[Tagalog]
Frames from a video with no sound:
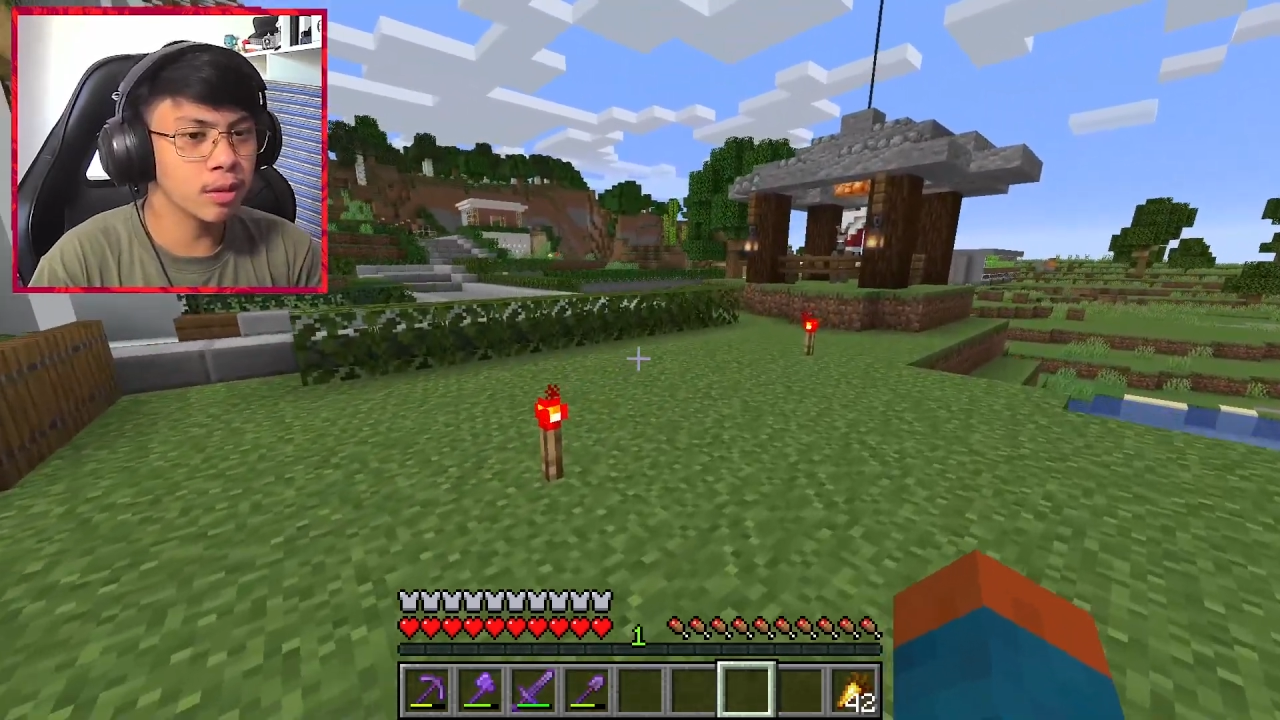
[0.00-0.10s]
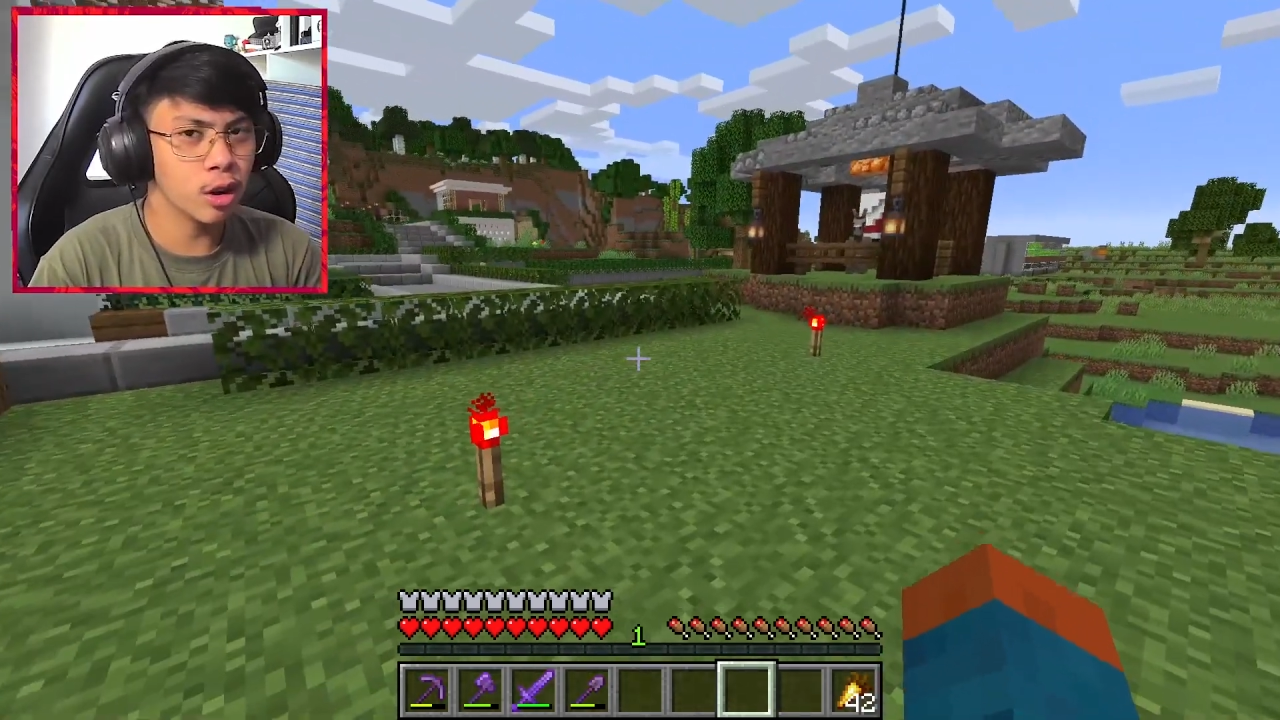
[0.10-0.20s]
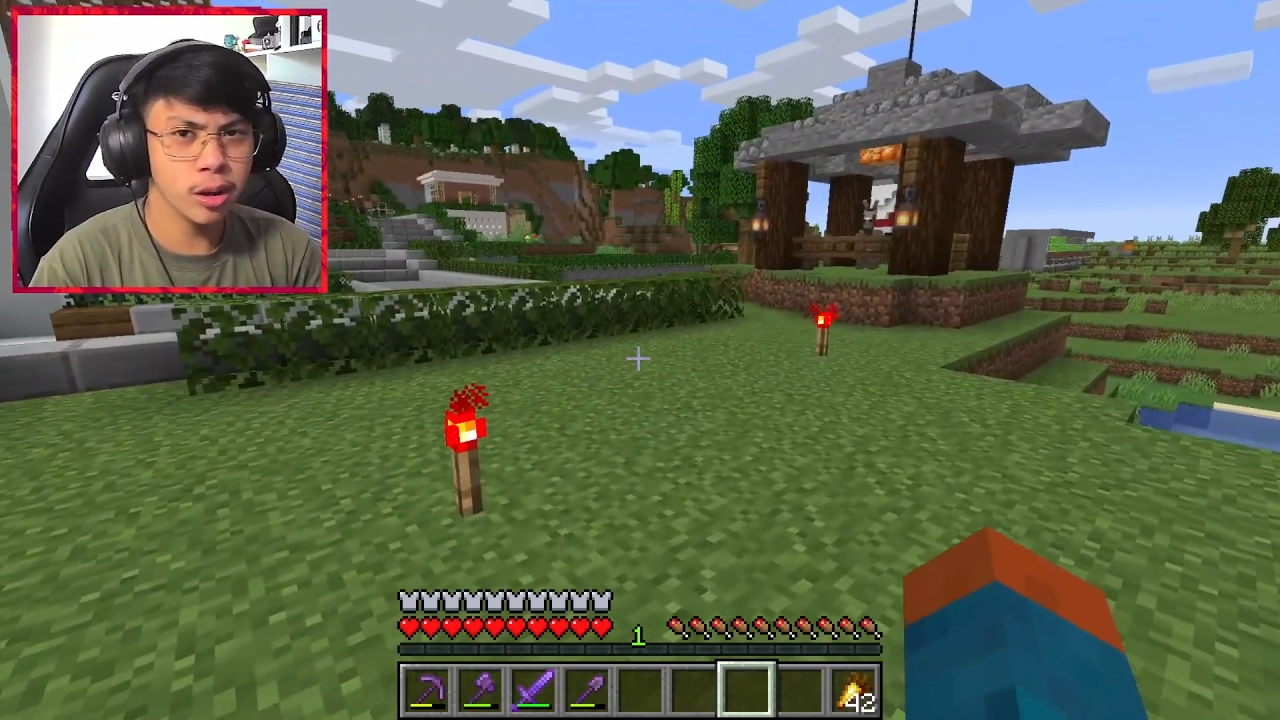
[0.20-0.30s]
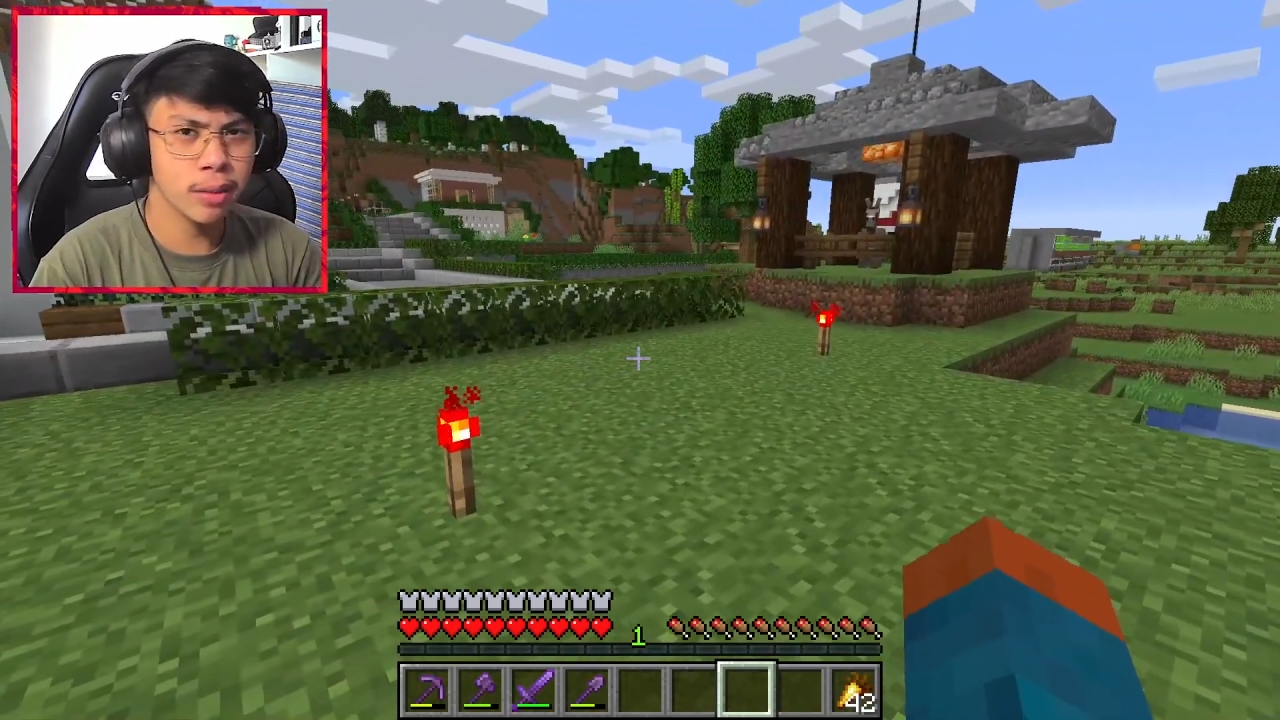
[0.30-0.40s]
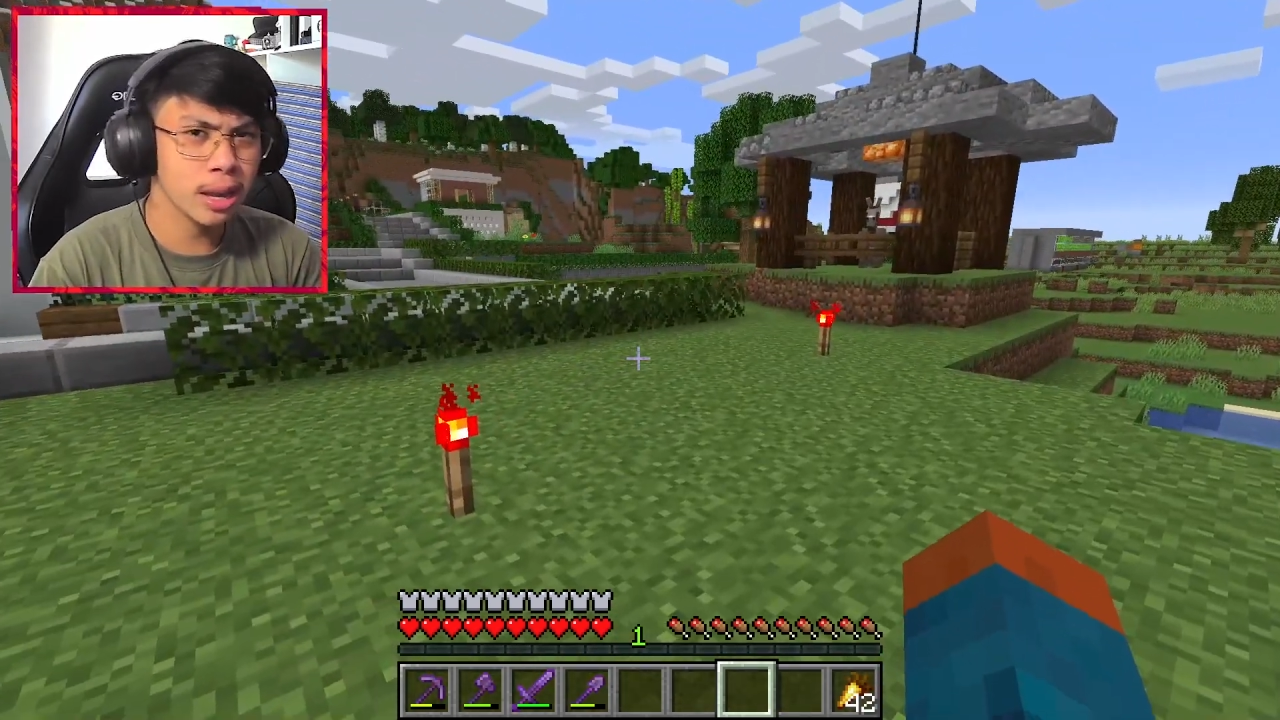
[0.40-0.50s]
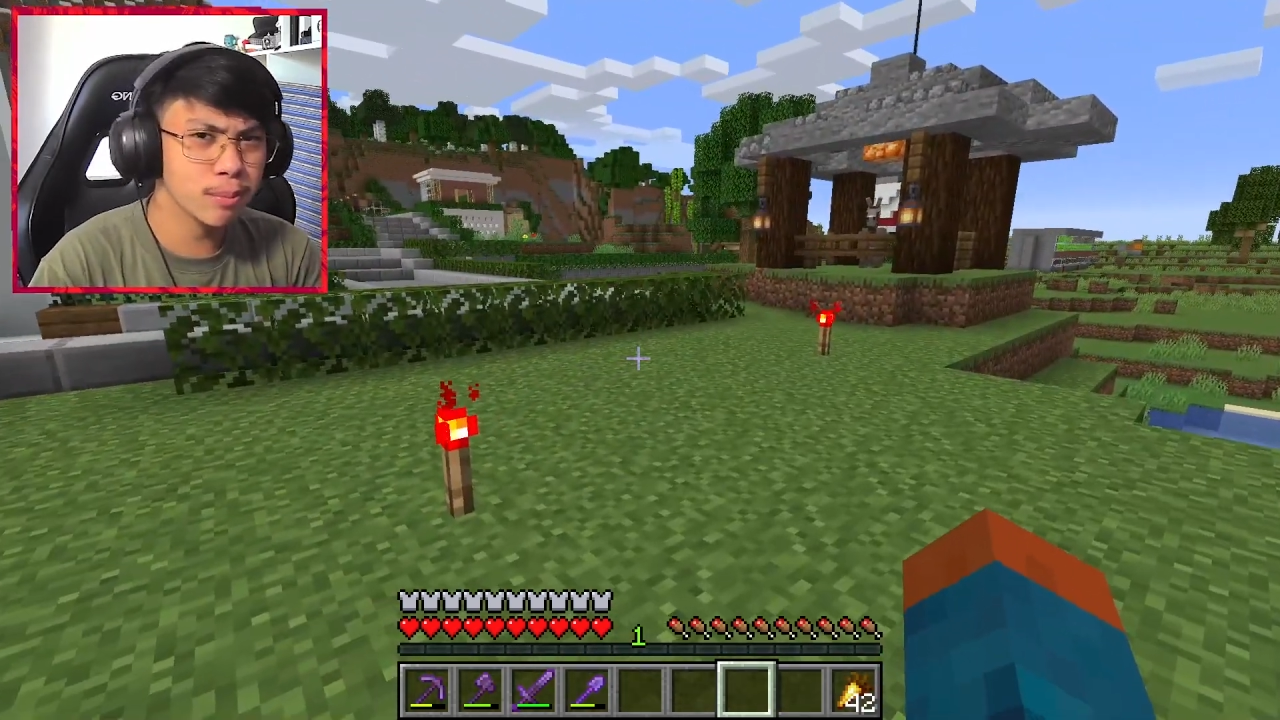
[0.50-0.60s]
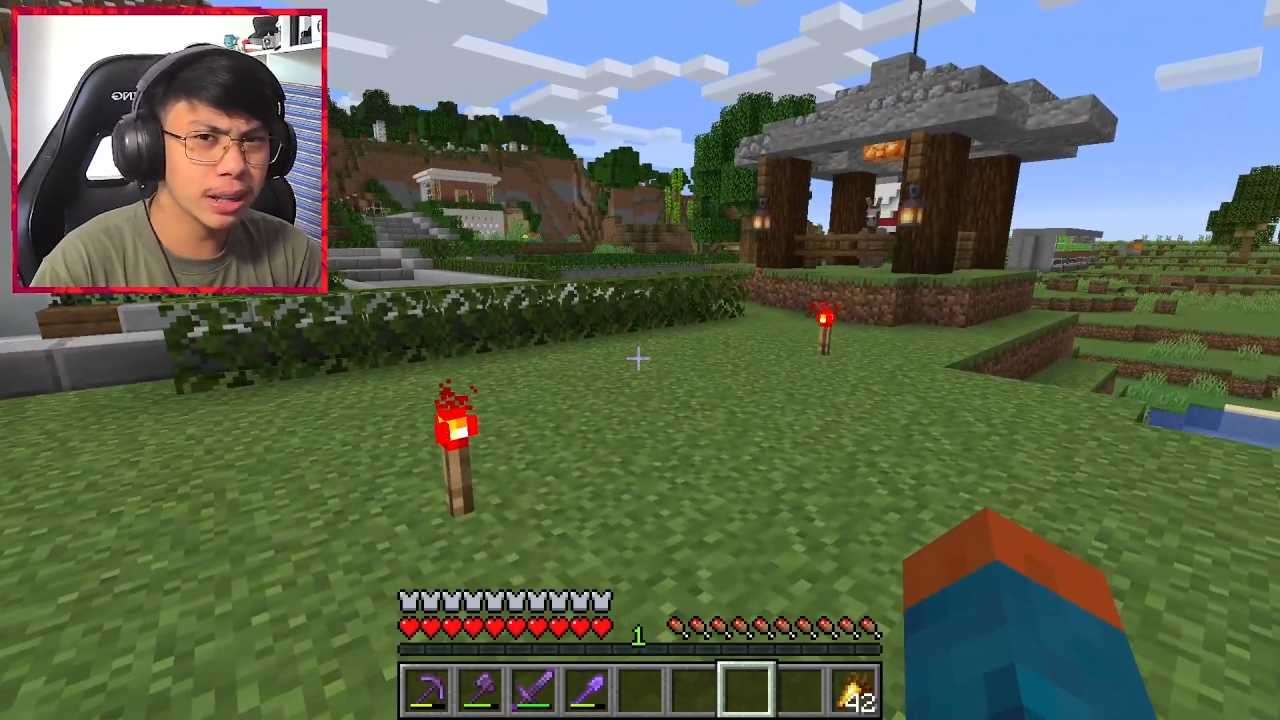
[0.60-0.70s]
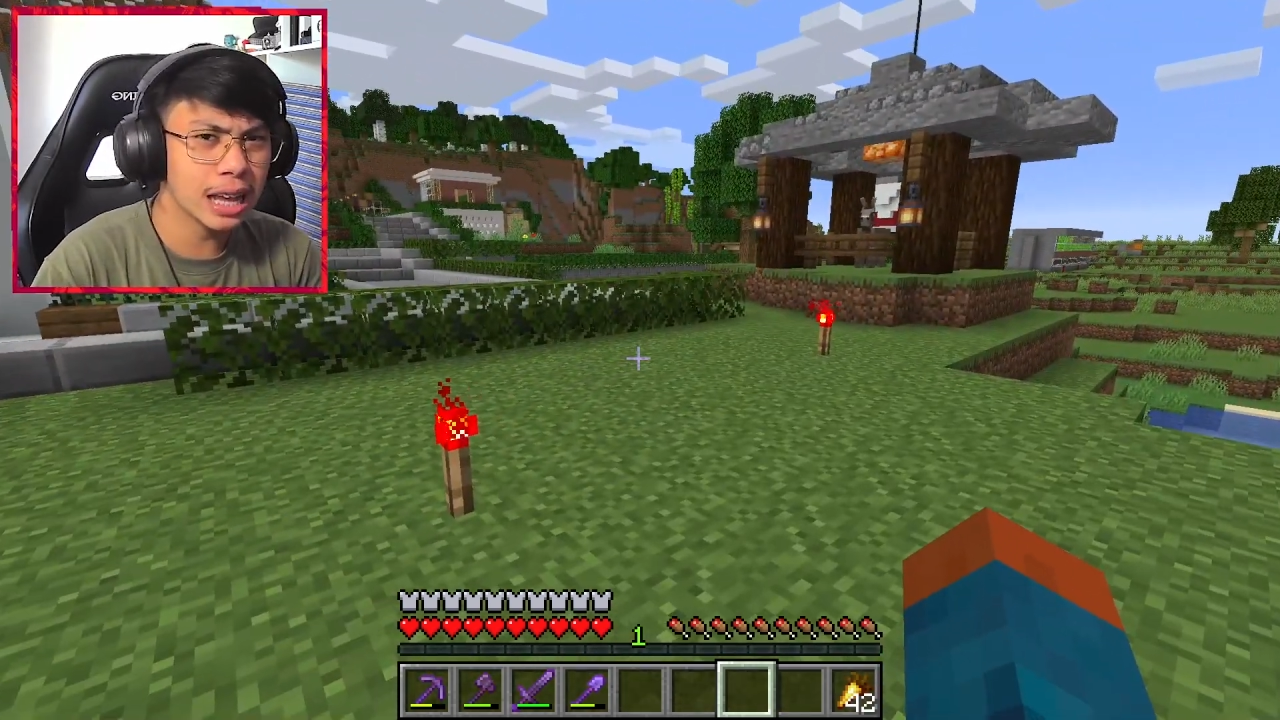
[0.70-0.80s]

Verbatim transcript: O ibahin pa